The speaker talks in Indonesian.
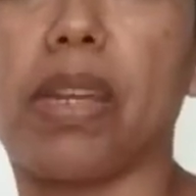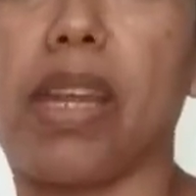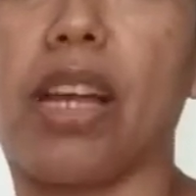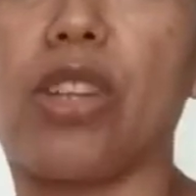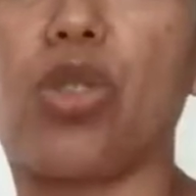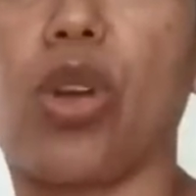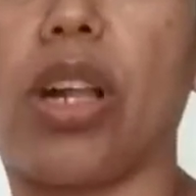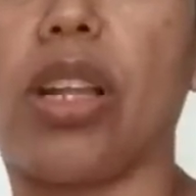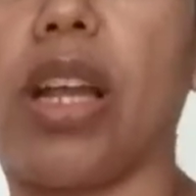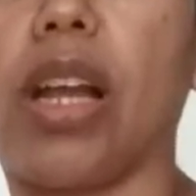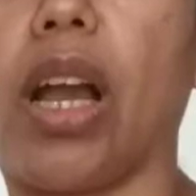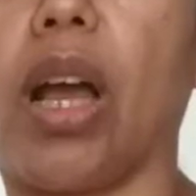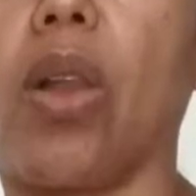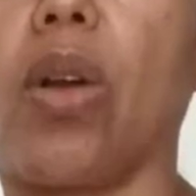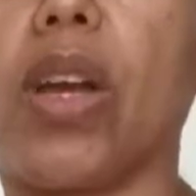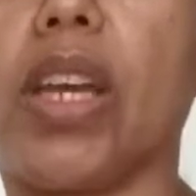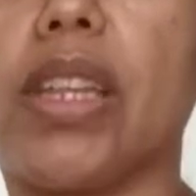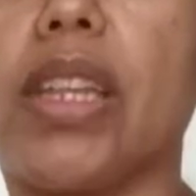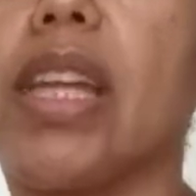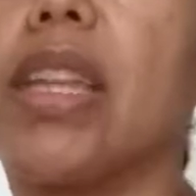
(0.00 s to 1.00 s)
ya soalnya kalau
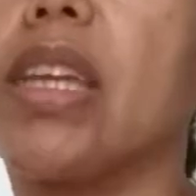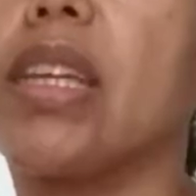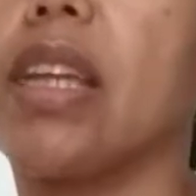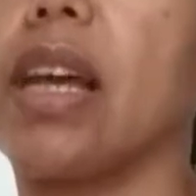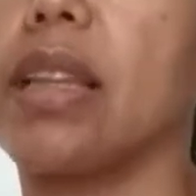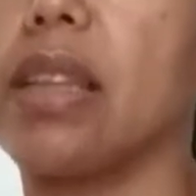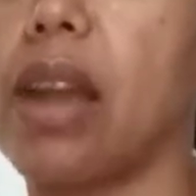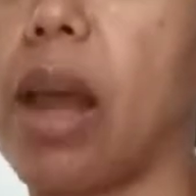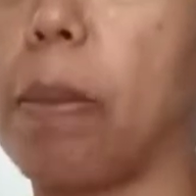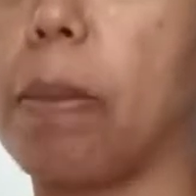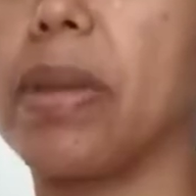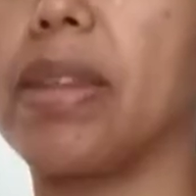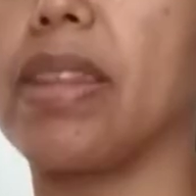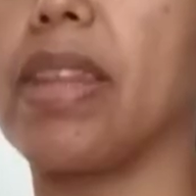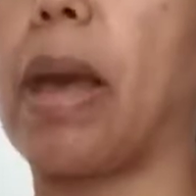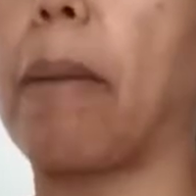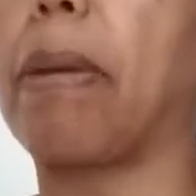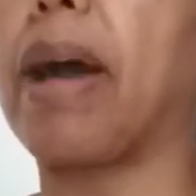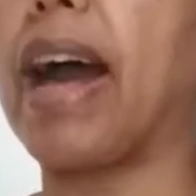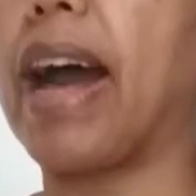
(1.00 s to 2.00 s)
kita tidak terapi
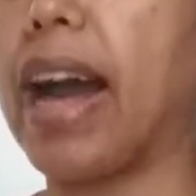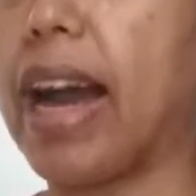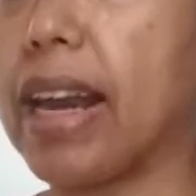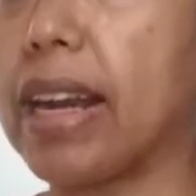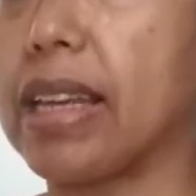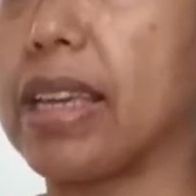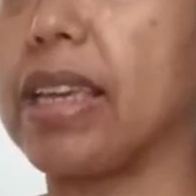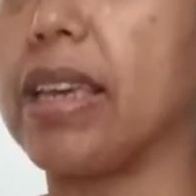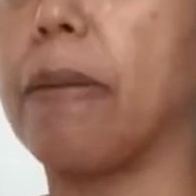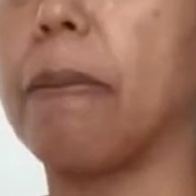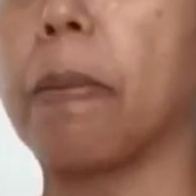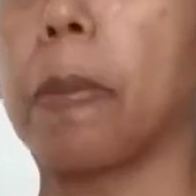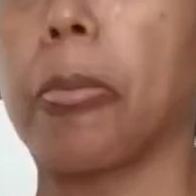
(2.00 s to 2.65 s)
tiap hari